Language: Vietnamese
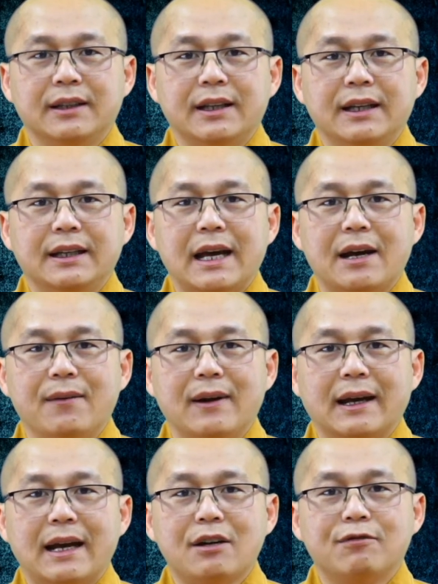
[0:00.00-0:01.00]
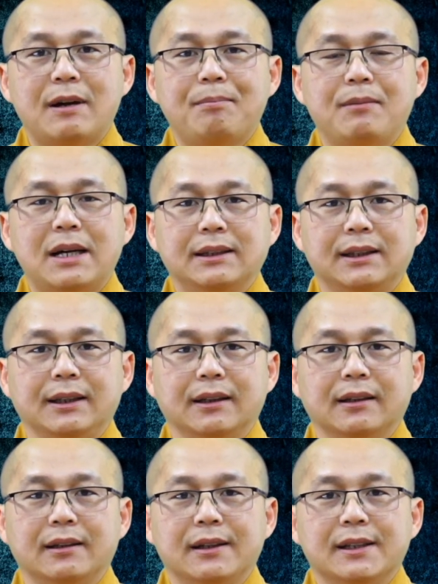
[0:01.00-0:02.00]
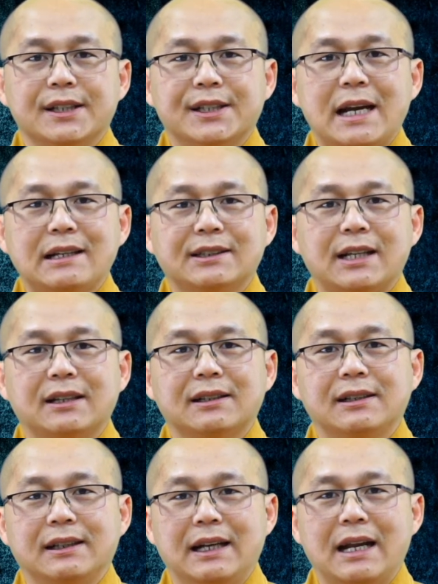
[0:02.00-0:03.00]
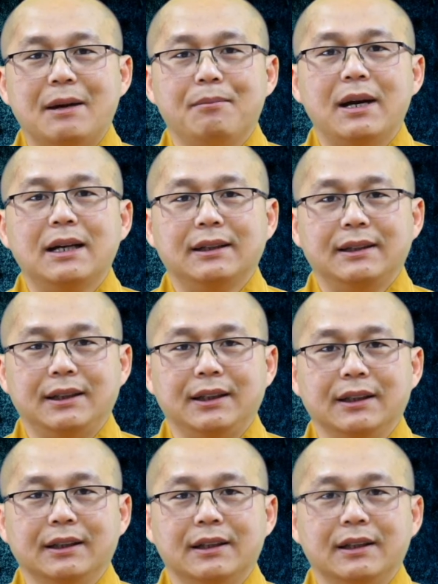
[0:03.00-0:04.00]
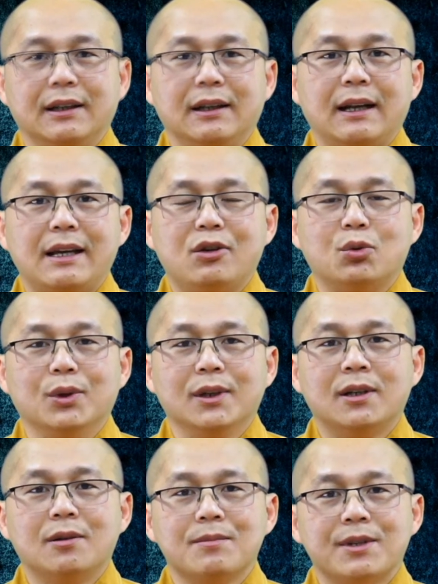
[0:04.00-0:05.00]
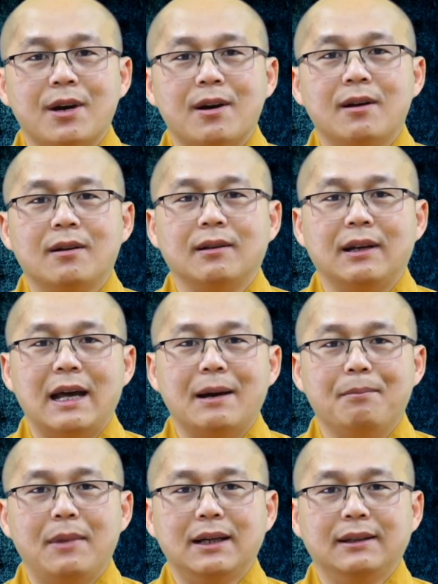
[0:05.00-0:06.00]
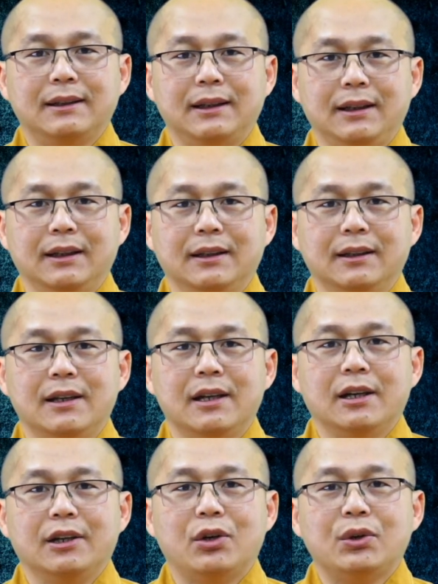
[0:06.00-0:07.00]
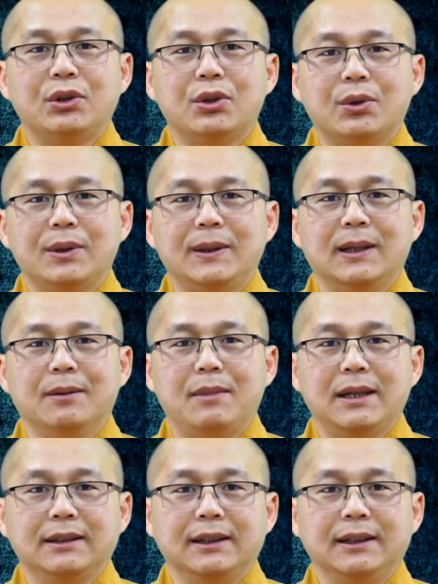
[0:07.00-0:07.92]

Thế nào là các pháp bất thiện? Sát sanh là bất thiện, lấy của không cho là bất thiện, nói dối là bất